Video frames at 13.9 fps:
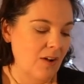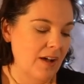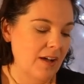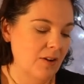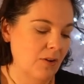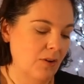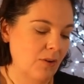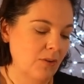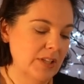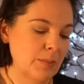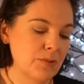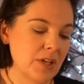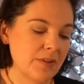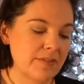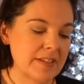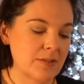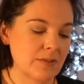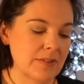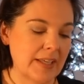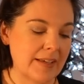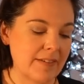Alors, on a plusieurs
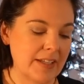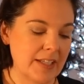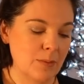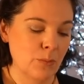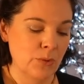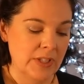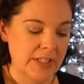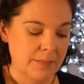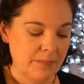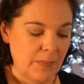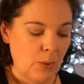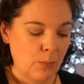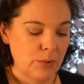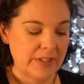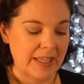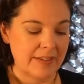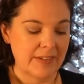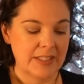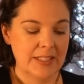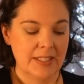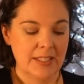façons de travailler le mollet. On peut
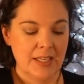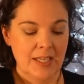travailler